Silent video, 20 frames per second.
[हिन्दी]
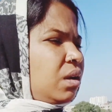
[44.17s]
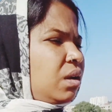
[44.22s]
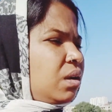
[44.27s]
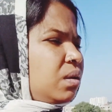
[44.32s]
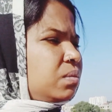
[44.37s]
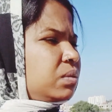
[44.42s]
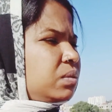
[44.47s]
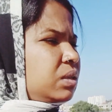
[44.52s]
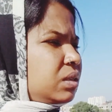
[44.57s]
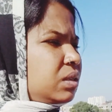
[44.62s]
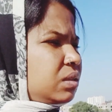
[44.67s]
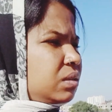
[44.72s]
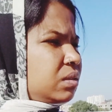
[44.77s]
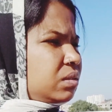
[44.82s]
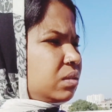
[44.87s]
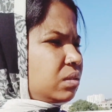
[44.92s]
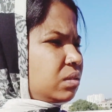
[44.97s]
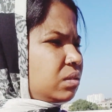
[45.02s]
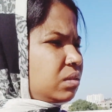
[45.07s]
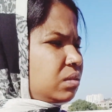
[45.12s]
अभी
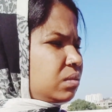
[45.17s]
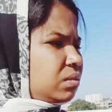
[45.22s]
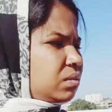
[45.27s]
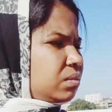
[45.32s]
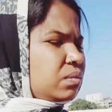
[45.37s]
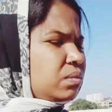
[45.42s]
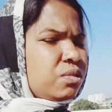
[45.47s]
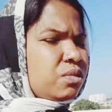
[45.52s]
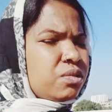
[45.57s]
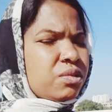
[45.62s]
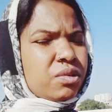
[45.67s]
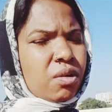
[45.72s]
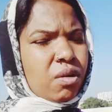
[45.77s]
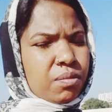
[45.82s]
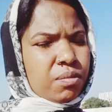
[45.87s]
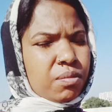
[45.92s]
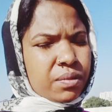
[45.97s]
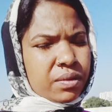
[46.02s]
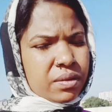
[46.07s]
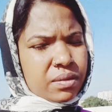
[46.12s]
मूड
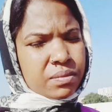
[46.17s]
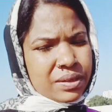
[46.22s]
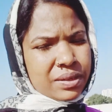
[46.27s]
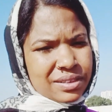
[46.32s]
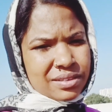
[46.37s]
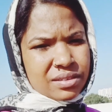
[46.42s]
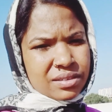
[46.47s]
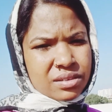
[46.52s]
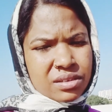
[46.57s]
ऑफ है बस